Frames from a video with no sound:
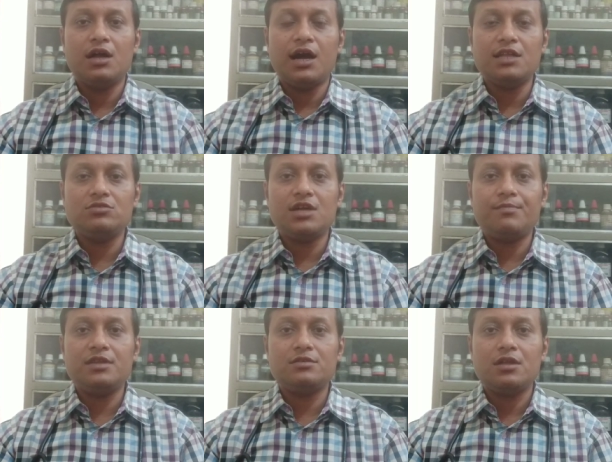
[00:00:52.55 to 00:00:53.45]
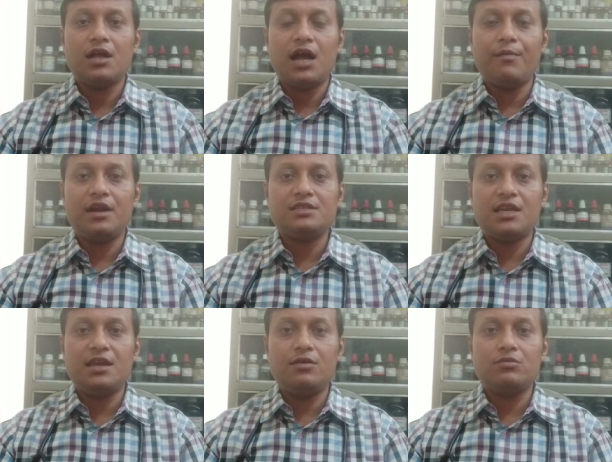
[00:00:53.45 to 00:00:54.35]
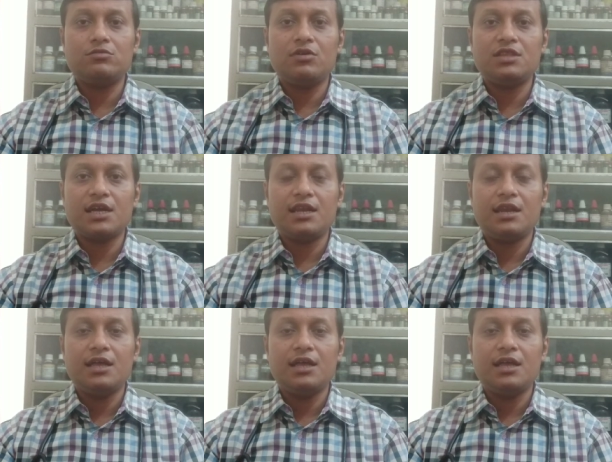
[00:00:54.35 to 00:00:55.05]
আর যদি আপনি আমার এই চ্যানেলে নতুন হয়ে থাকেন